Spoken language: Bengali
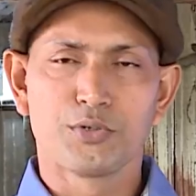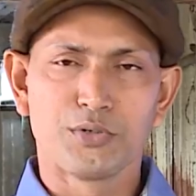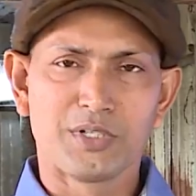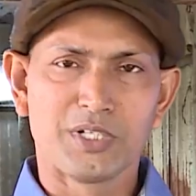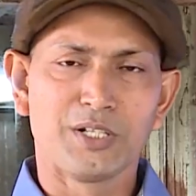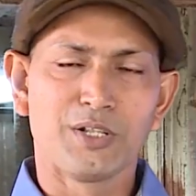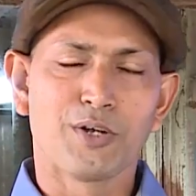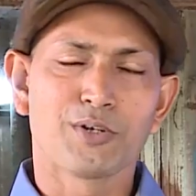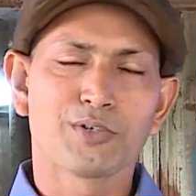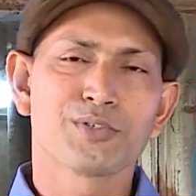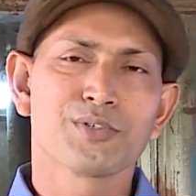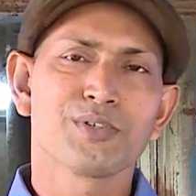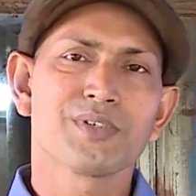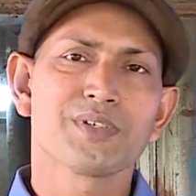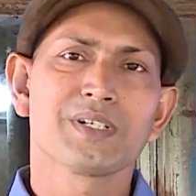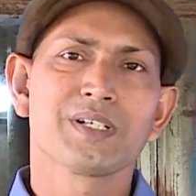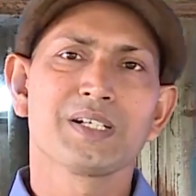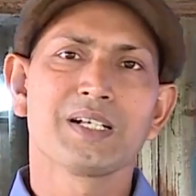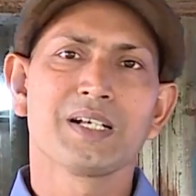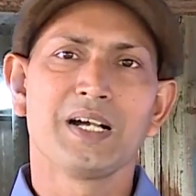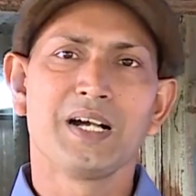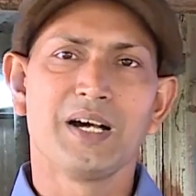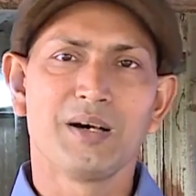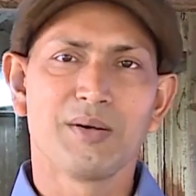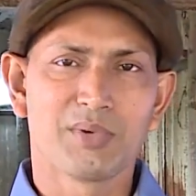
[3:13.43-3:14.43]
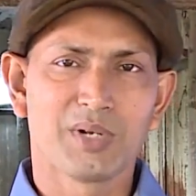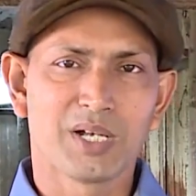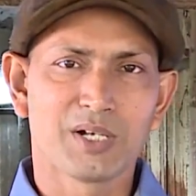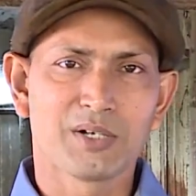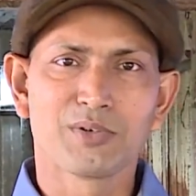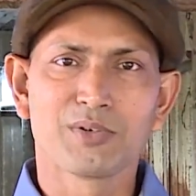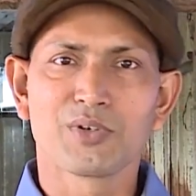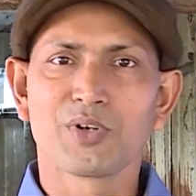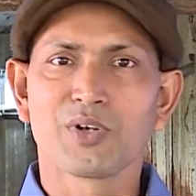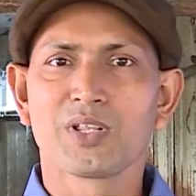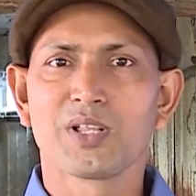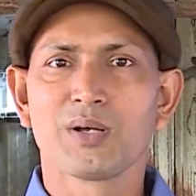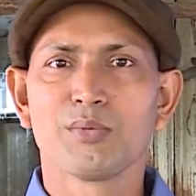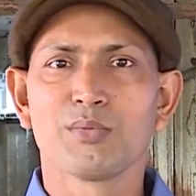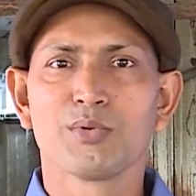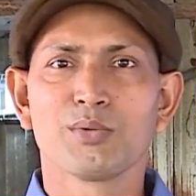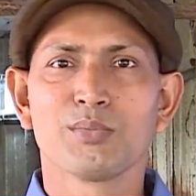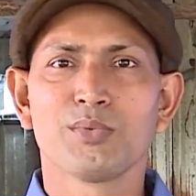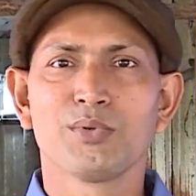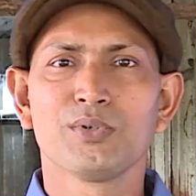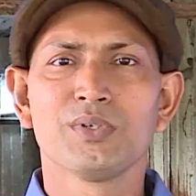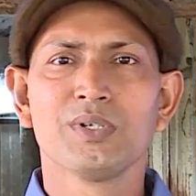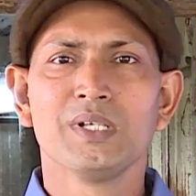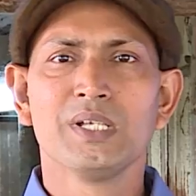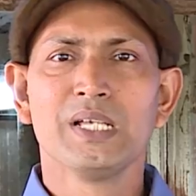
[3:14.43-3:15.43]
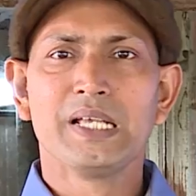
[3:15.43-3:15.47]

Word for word: সুধী দর্শক আমরা এখন কথা বলবো